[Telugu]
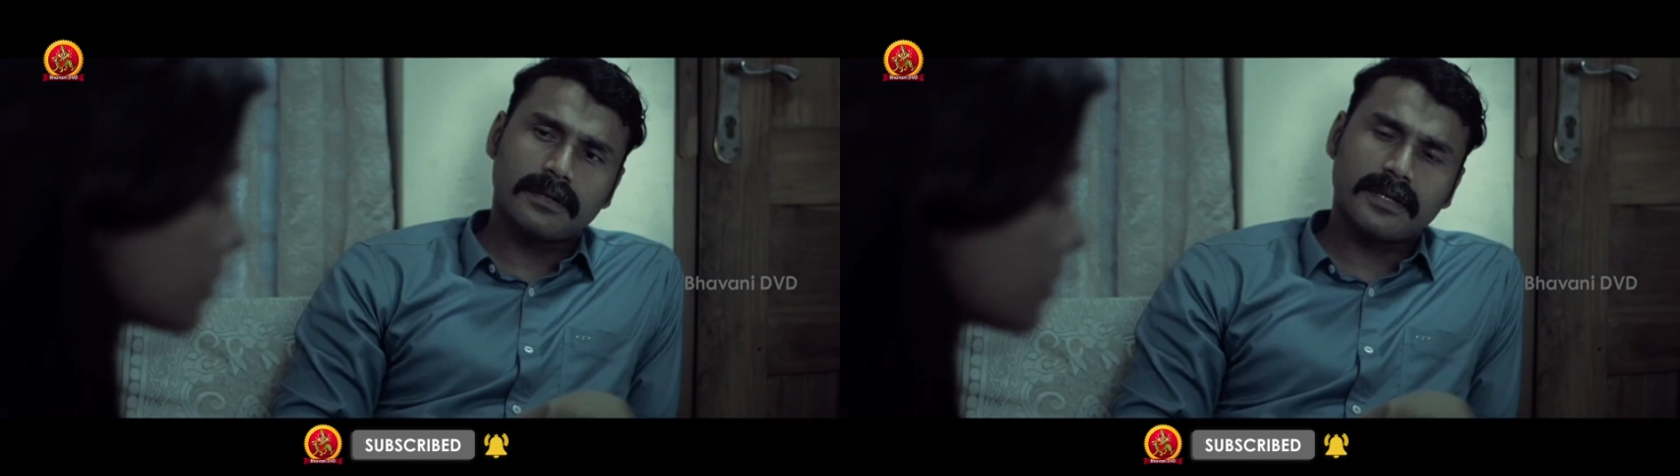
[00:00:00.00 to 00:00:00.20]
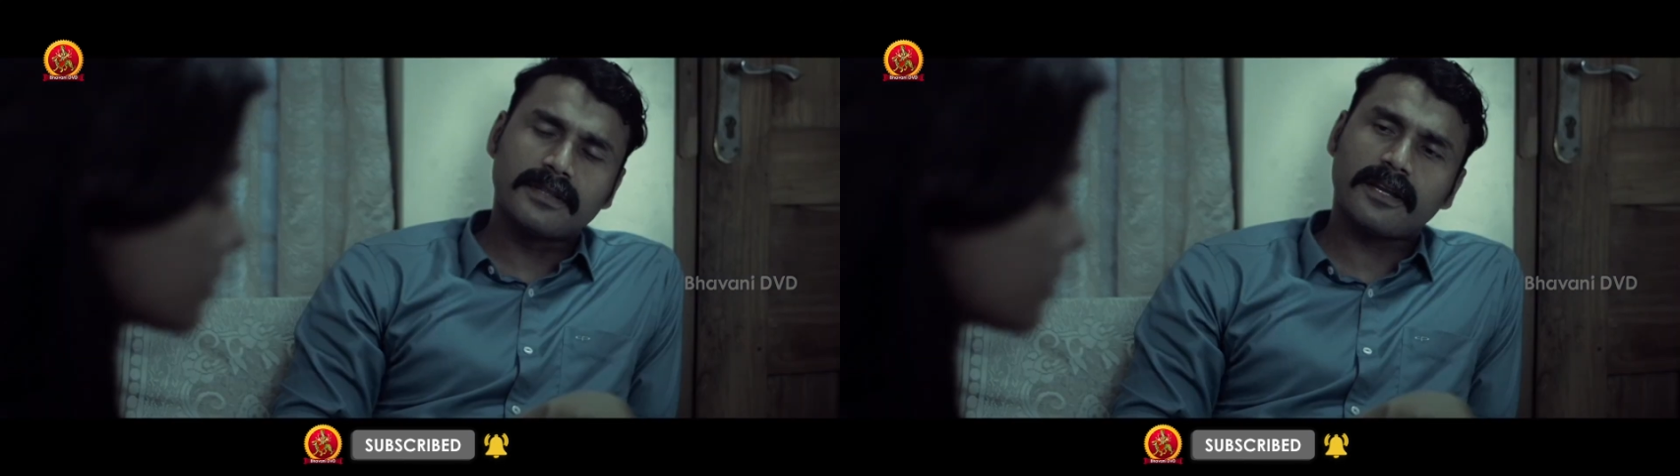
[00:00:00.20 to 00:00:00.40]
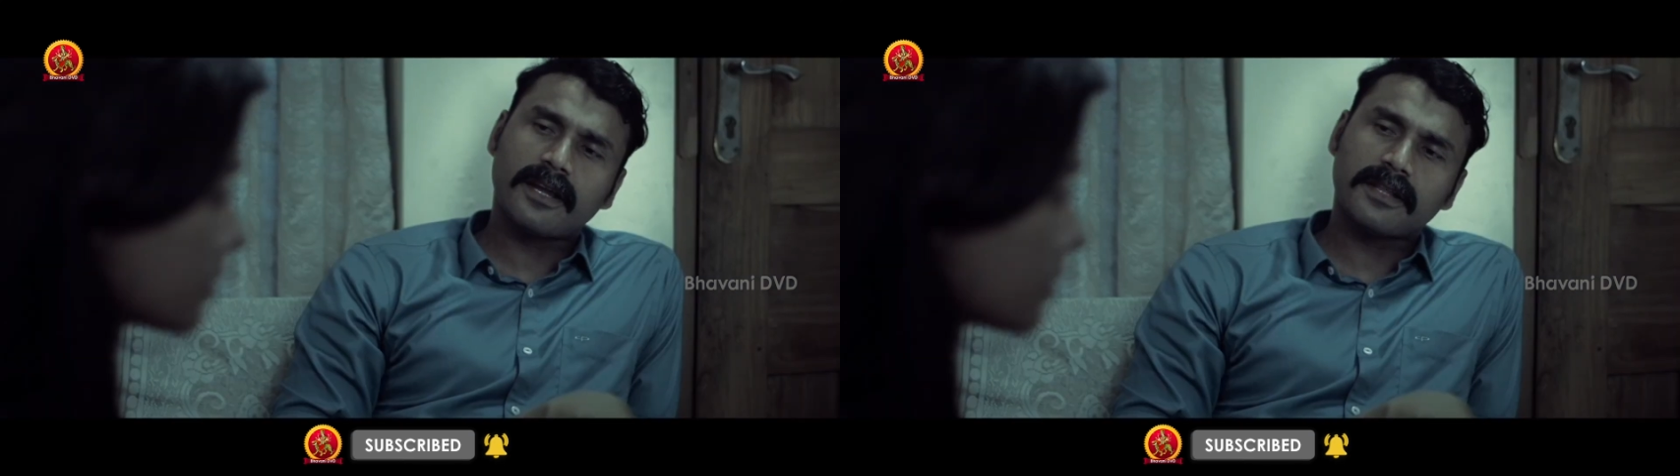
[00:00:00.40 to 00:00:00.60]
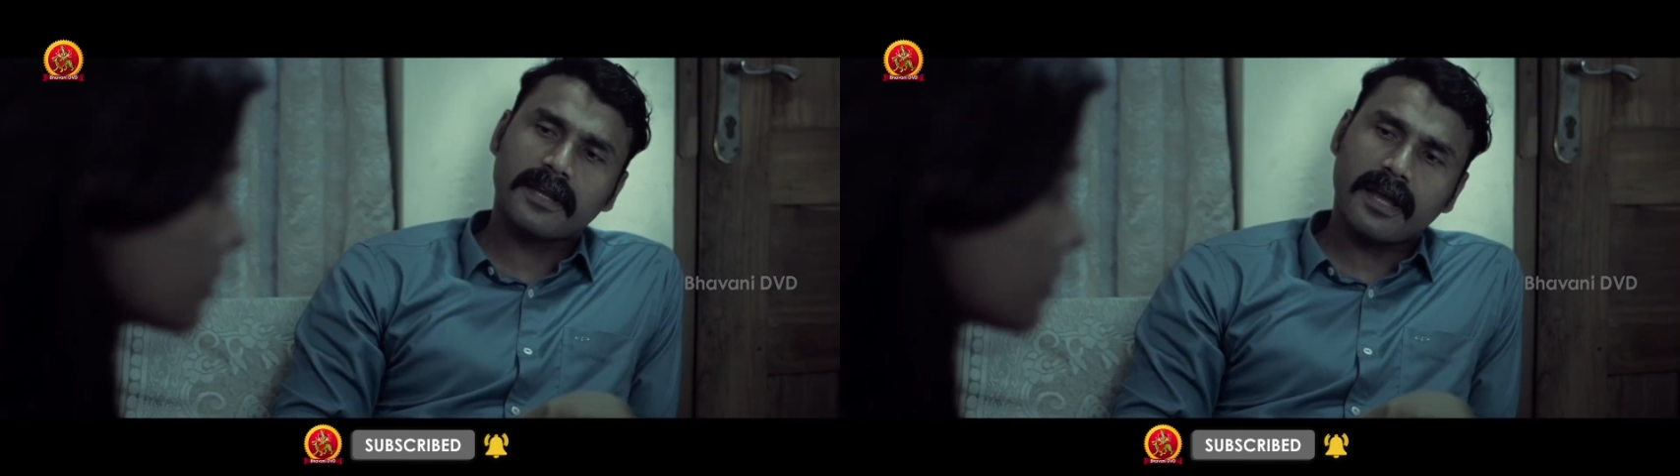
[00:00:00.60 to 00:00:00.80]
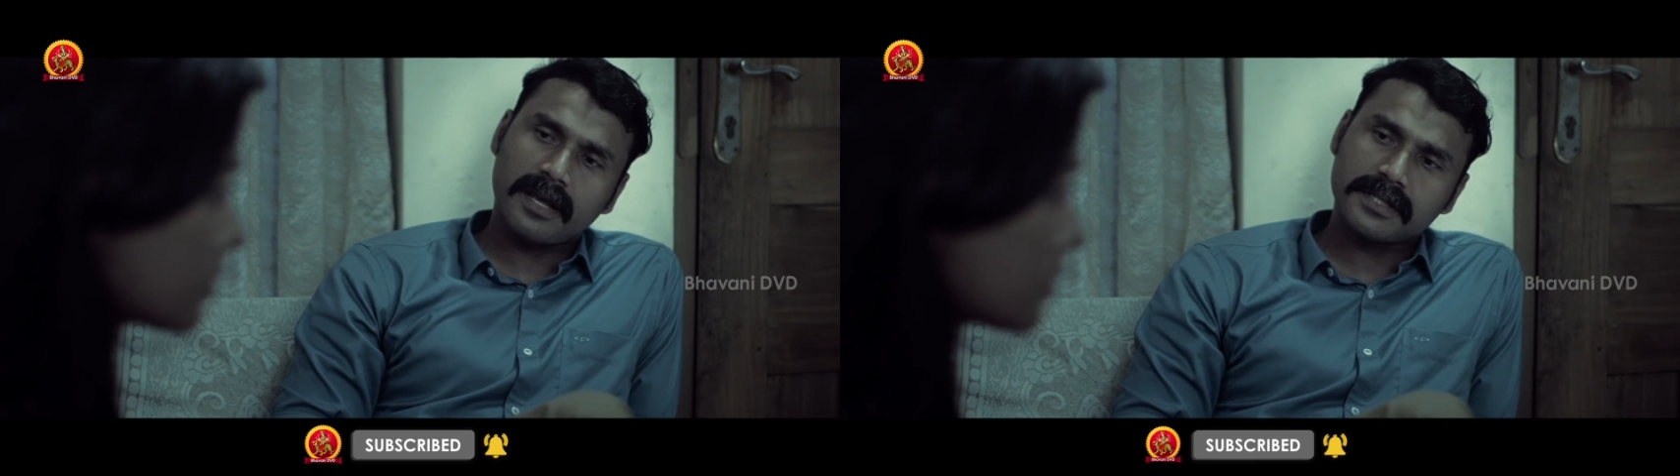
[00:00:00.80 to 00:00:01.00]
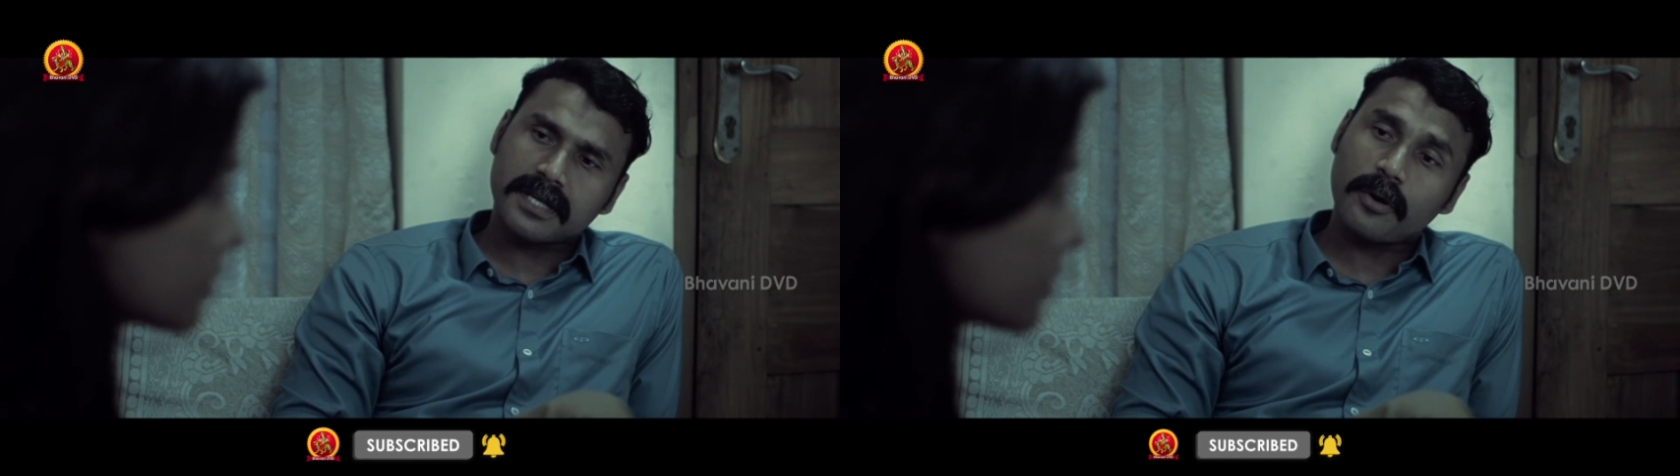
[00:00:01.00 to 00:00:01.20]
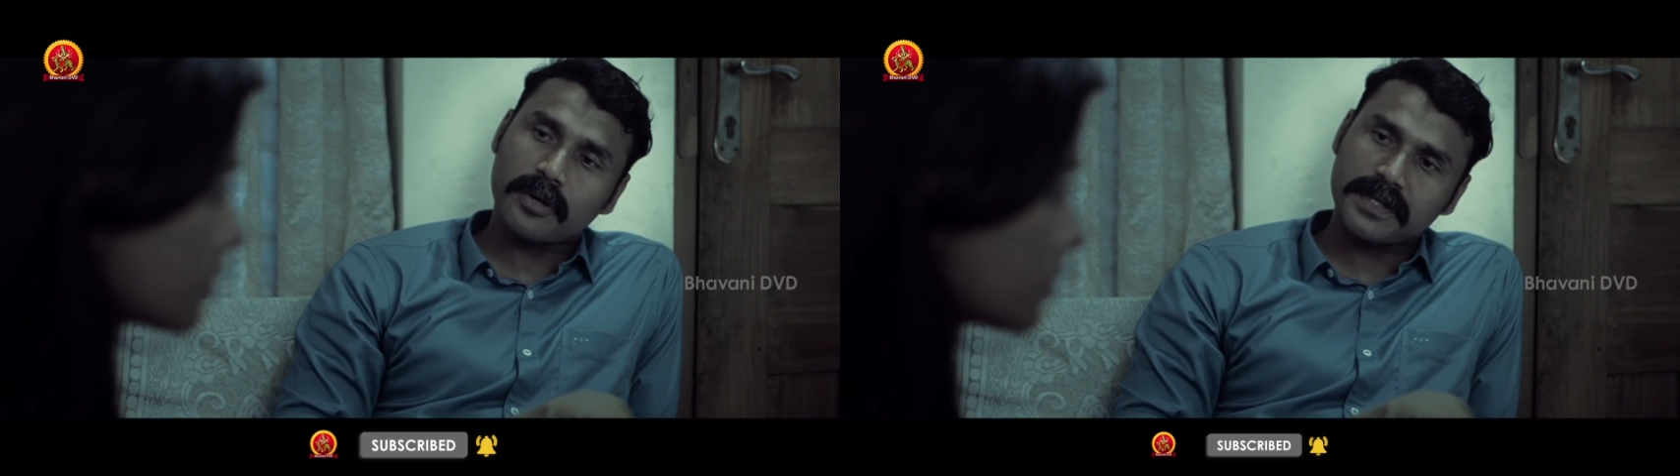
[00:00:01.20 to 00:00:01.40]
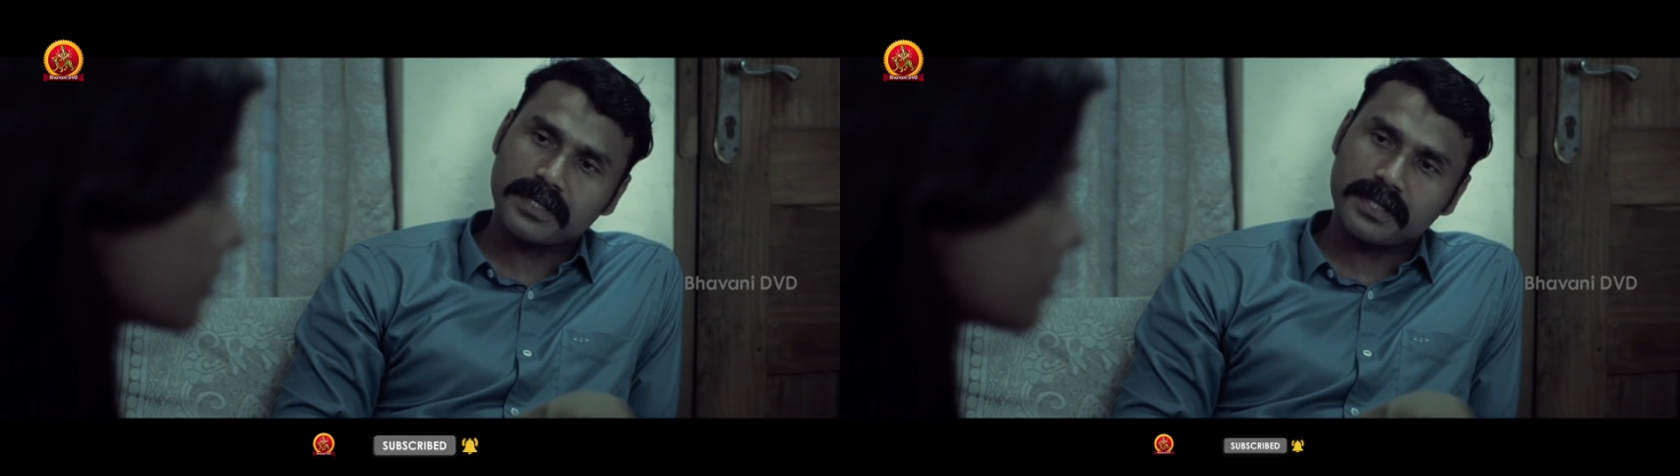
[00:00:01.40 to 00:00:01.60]
మొన్న రాత్రి ఆయన నీకు పంపించిన
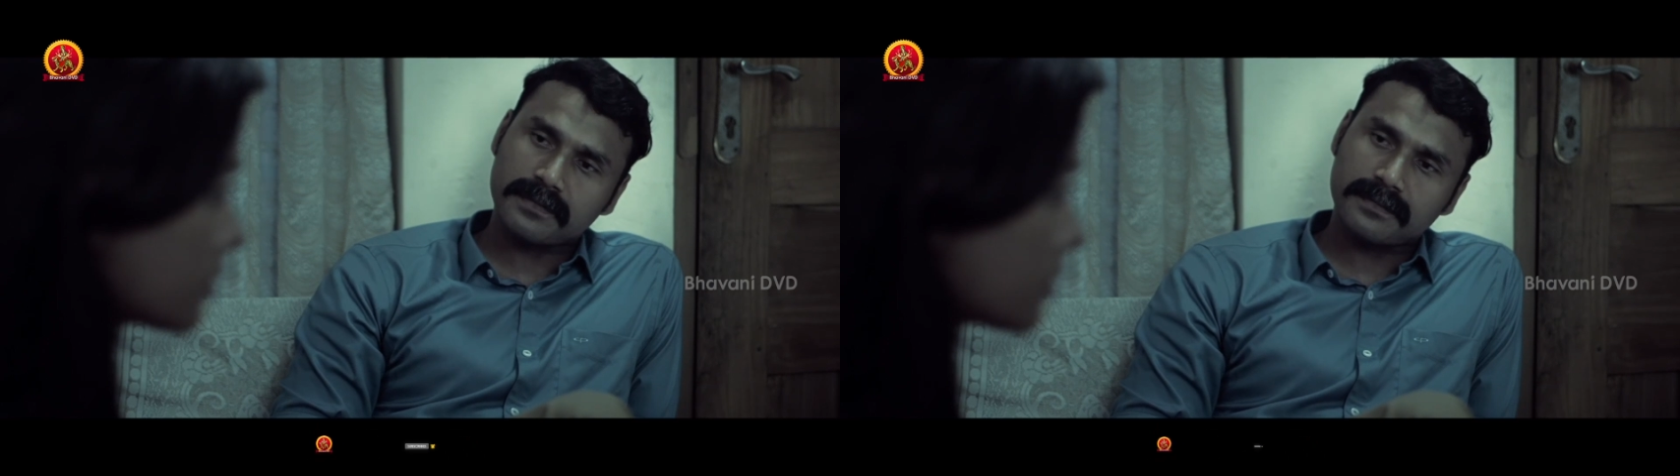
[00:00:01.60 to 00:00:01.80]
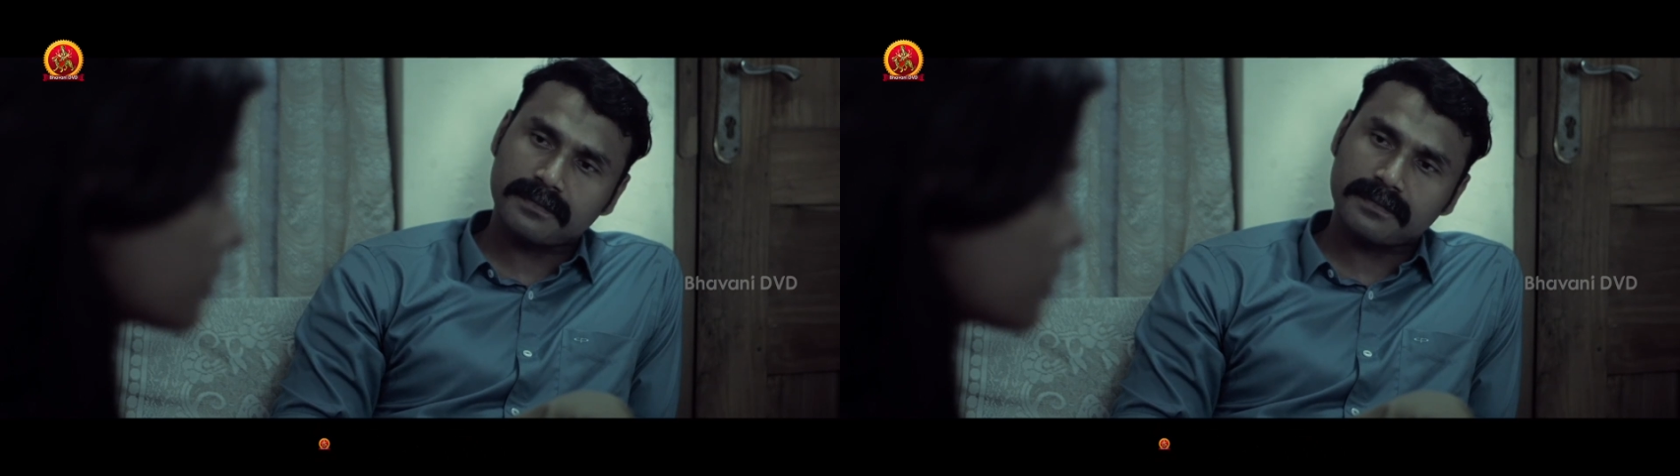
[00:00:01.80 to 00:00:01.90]
మెసేజ్